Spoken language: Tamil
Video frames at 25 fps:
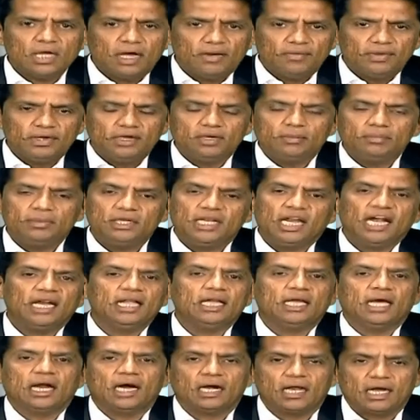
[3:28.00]
அவருக்கு
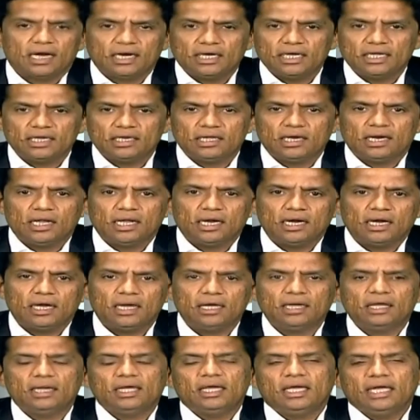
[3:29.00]
முன்னாடி கரெக்டாக கட்டியிருக்கிறாரா
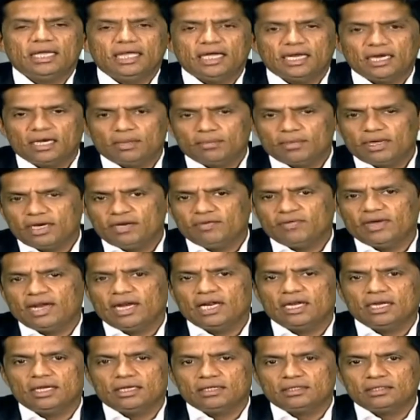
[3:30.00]
என்ன மாதிரி
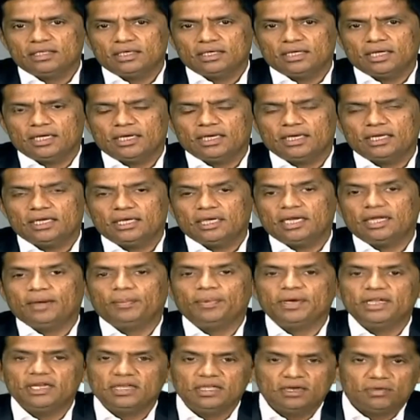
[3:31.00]
வேலையில் இருந்திருக்காரு இல்லை
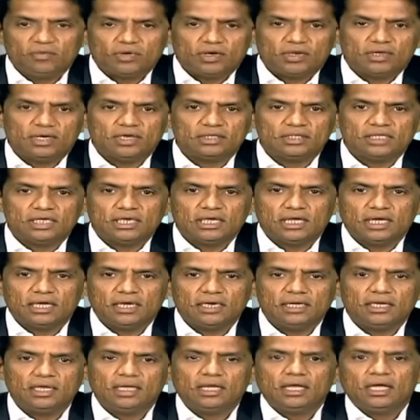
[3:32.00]
எப்படி நிறுவனம்
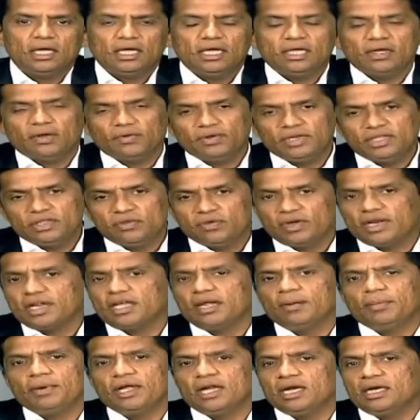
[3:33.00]
நடத்தியிருக்காரு அவர் இது
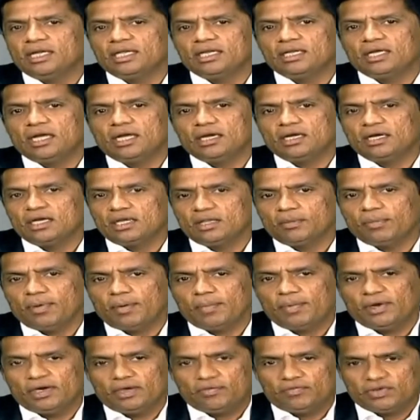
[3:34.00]
வரைக்கும் எப்படி கட்டியிருக்காருங்கிறத
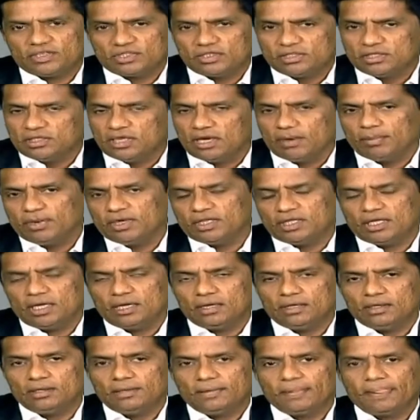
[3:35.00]
பார்ப்பாங்க ஃபஸ்ட்டு நபர்
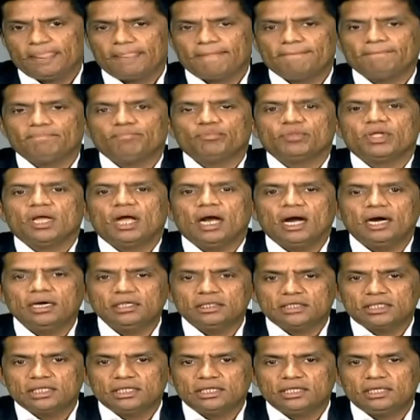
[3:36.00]
தான்
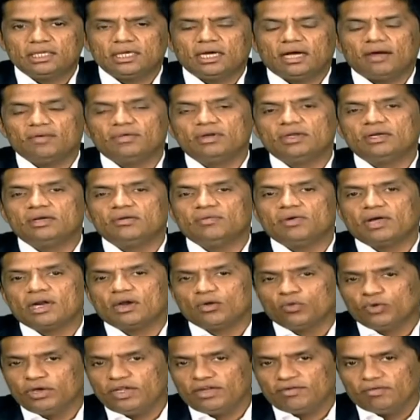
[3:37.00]
அடுத்தது அவருக்கு
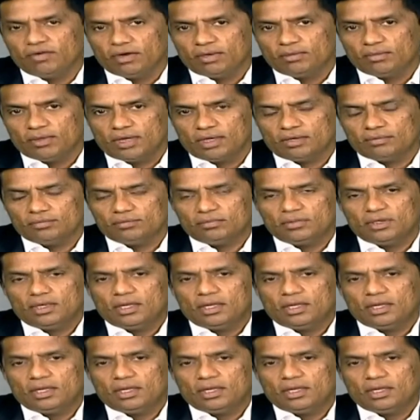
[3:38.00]
வரக்கூடிய வருமானம்